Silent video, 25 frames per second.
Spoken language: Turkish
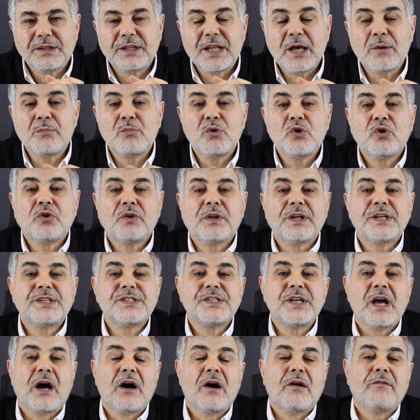
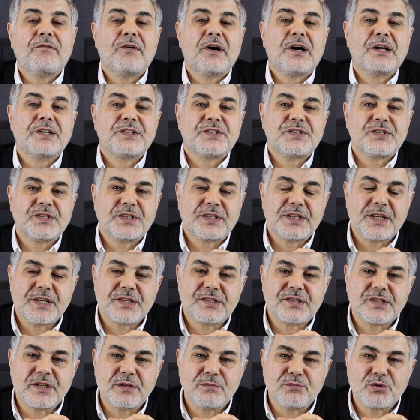demokrasi havarisi
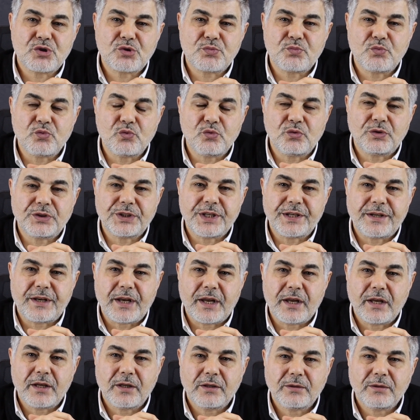kesilmiş bu ülkede.